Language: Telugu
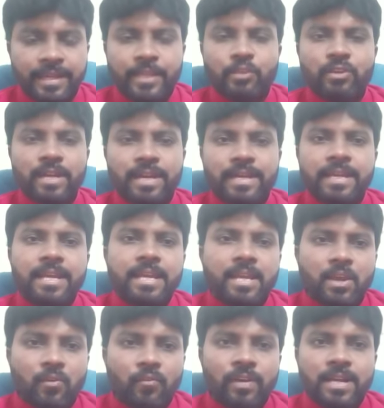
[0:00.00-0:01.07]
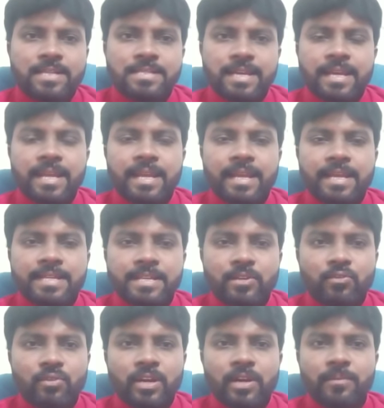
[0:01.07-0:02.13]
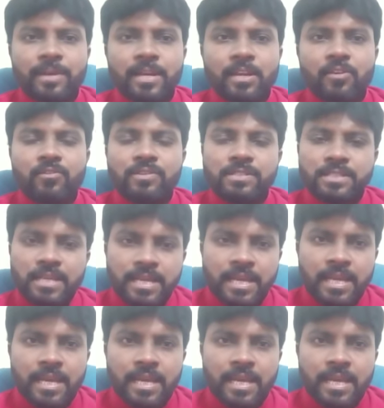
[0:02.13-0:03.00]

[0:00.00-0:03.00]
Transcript: ఎందుకంటే ఒకసారి ఎలక్షన్ కోడ్ అమల్లోకి వస్తే